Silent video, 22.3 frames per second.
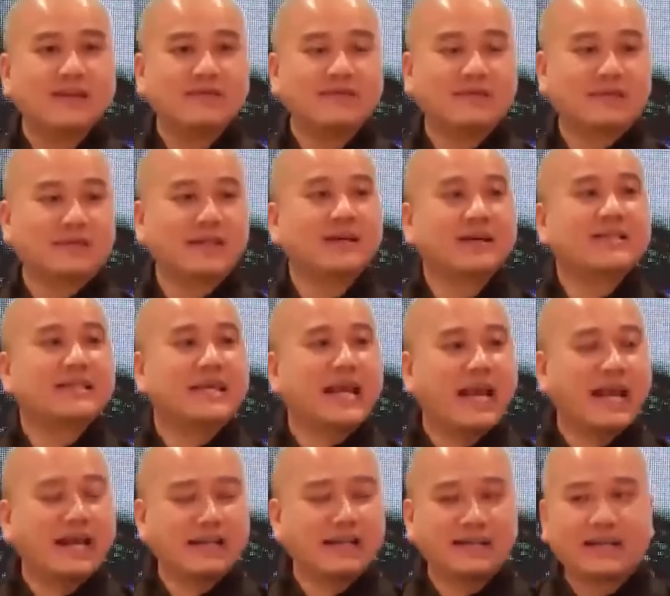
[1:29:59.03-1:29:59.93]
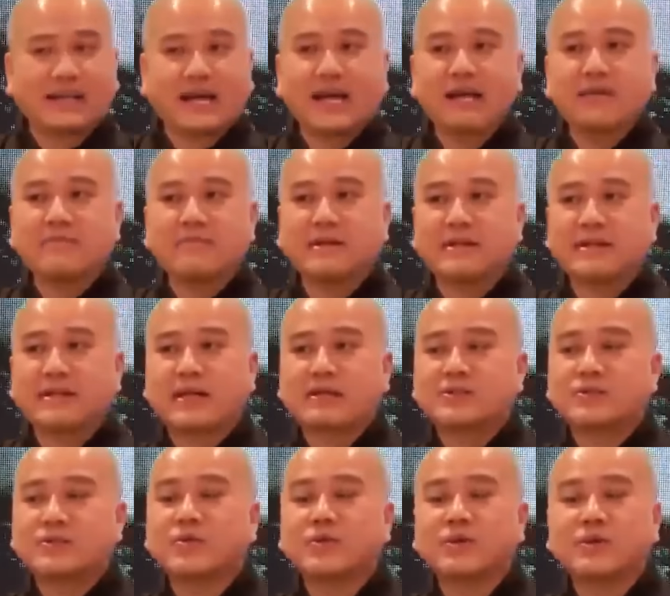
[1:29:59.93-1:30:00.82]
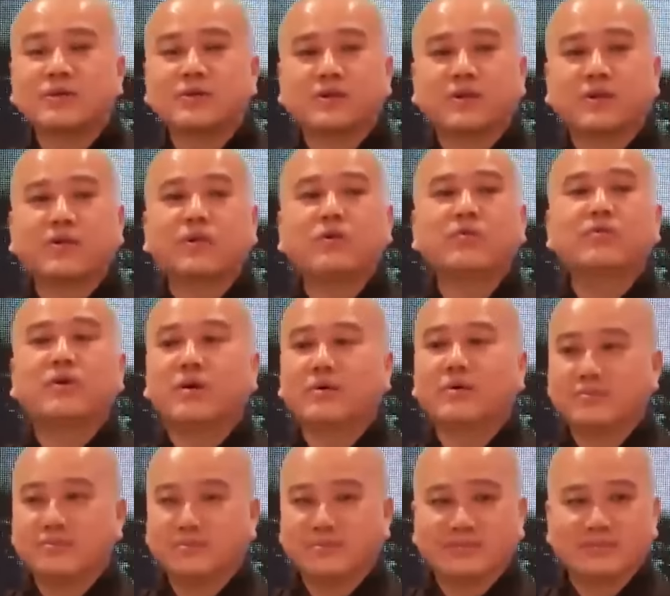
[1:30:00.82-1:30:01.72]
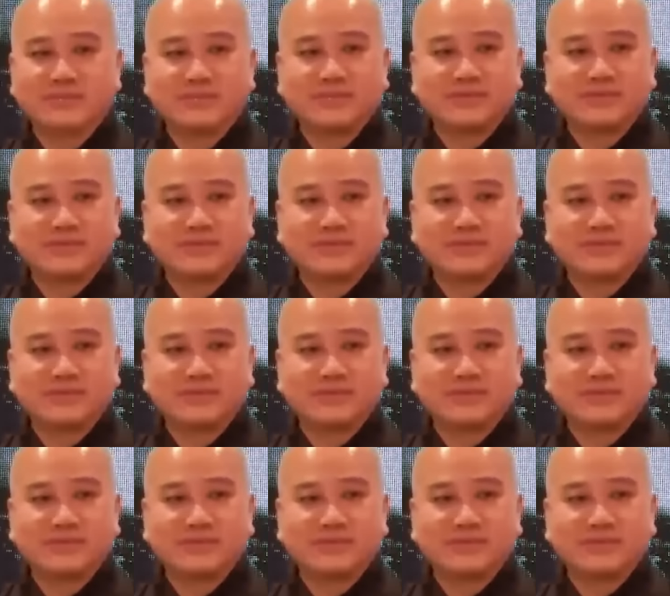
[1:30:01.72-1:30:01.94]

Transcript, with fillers: Mà tới nhà người khác mà người ta xui có đúng không?